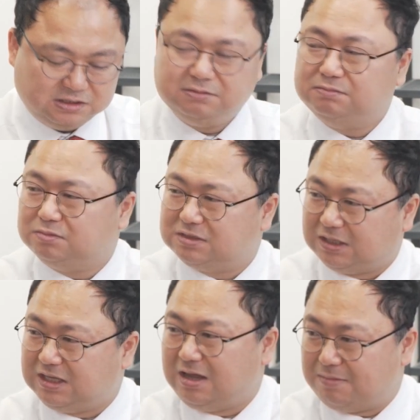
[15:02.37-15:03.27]
지금
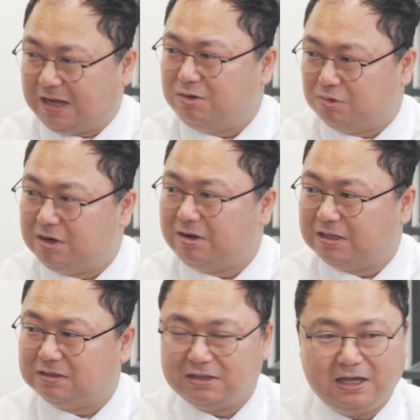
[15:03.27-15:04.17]
상당히 많이
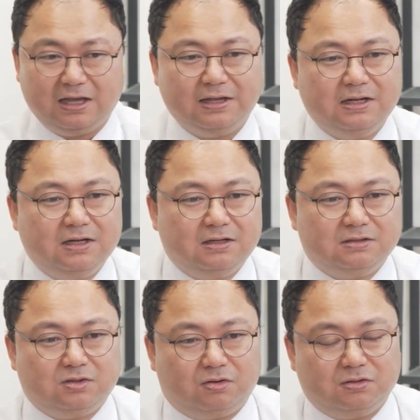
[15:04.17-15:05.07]
올라왔는데 그렇죠.
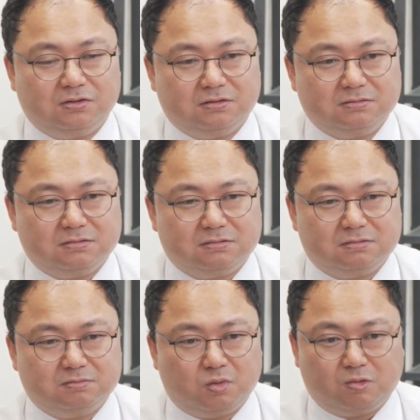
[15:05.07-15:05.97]
저는
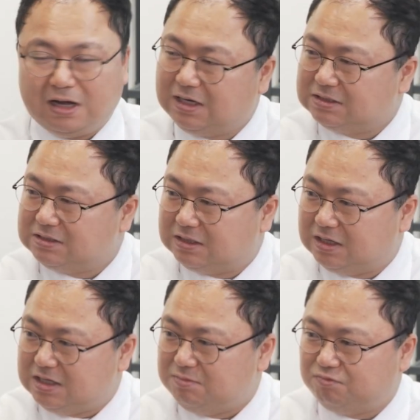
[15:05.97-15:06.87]
뭐
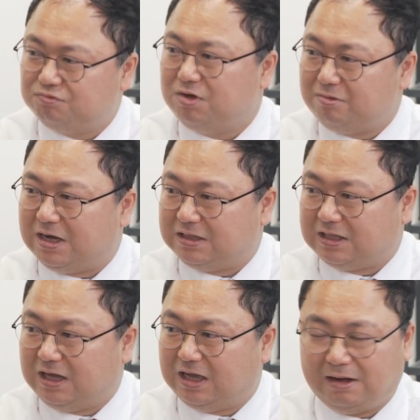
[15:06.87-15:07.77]
관악산의 입구에 와
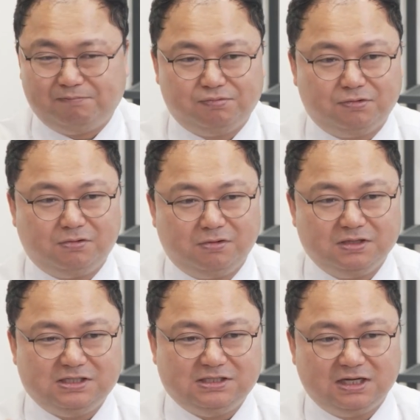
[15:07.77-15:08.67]
있다. 음.
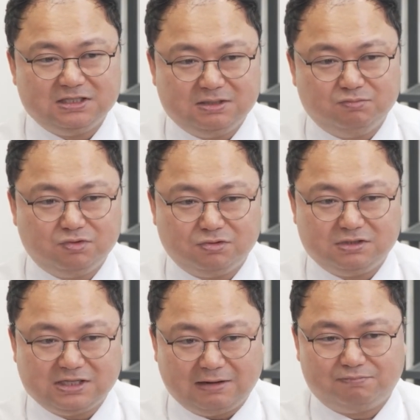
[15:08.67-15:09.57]
앞으로 시장
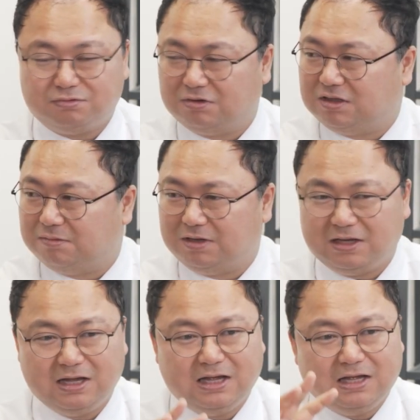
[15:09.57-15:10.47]
침투율이 4%이기
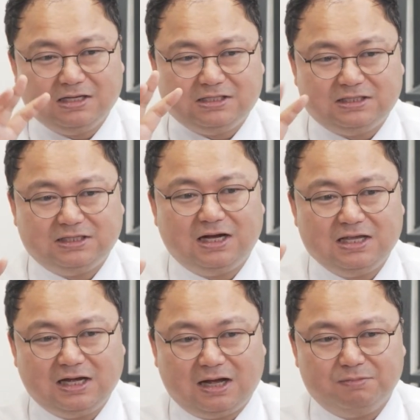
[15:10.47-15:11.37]
때문에 네.
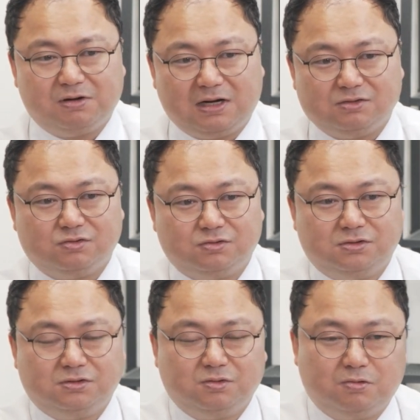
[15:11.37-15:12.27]
시간이 가면
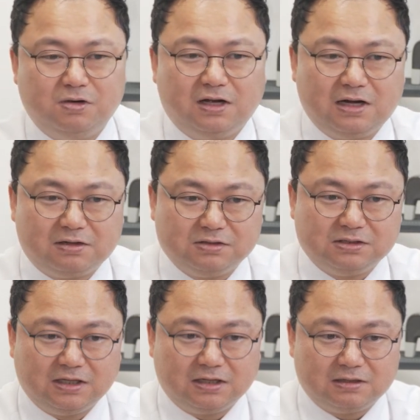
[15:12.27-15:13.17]
갈수록 올라갈
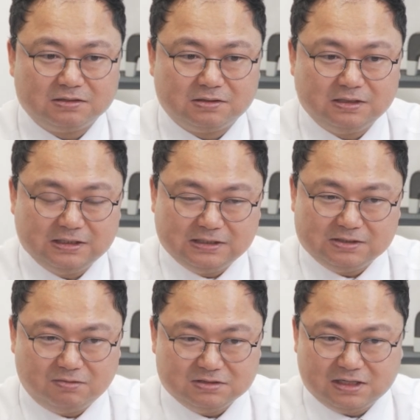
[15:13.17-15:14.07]
것이다. 그래서 네.
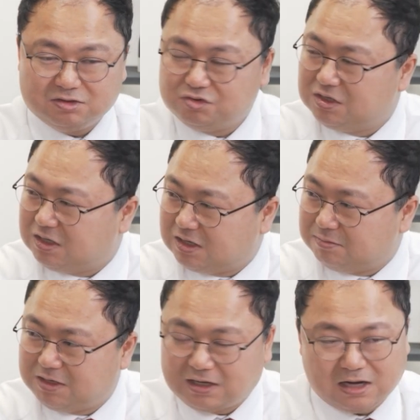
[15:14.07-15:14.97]
성장주의이기
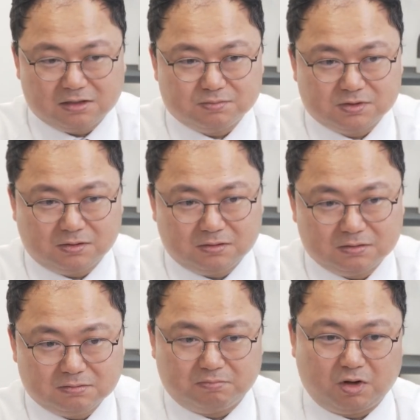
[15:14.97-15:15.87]
때문에 가급적
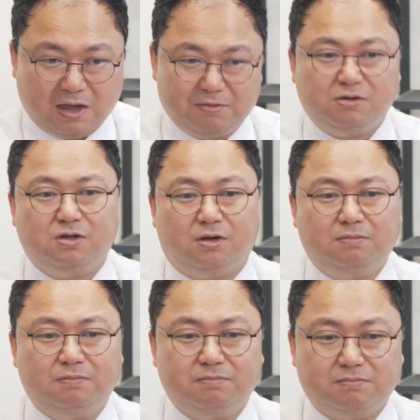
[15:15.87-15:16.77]
뭐 개별 기업